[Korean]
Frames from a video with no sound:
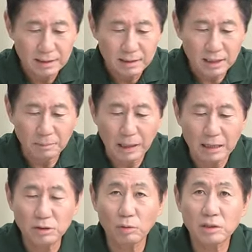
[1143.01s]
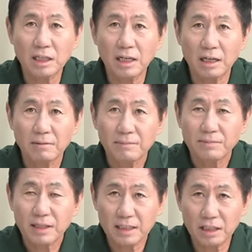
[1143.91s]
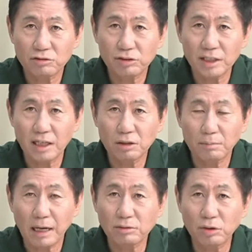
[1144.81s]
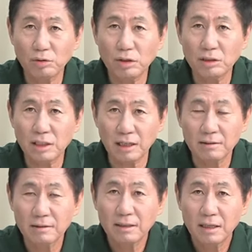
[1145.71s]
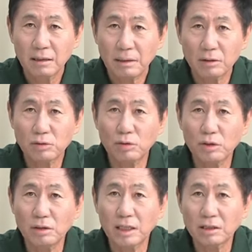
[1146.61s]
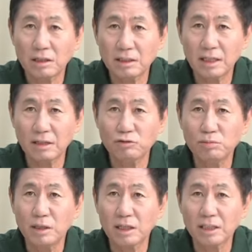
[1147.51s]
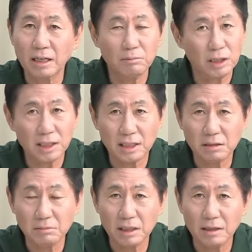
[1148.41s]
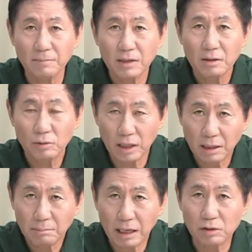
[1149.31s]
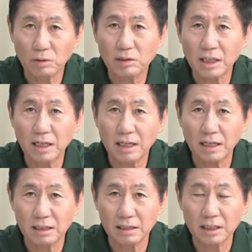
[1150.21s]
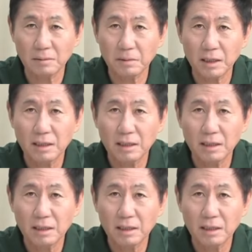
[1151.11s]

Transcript: 자, 방송 장악 가장 중요하죠. 방통위원장, 방통위원회 절대 두 명에서 양보하지 않습니다. 왜? 방송을 장악해야 되기 때문에.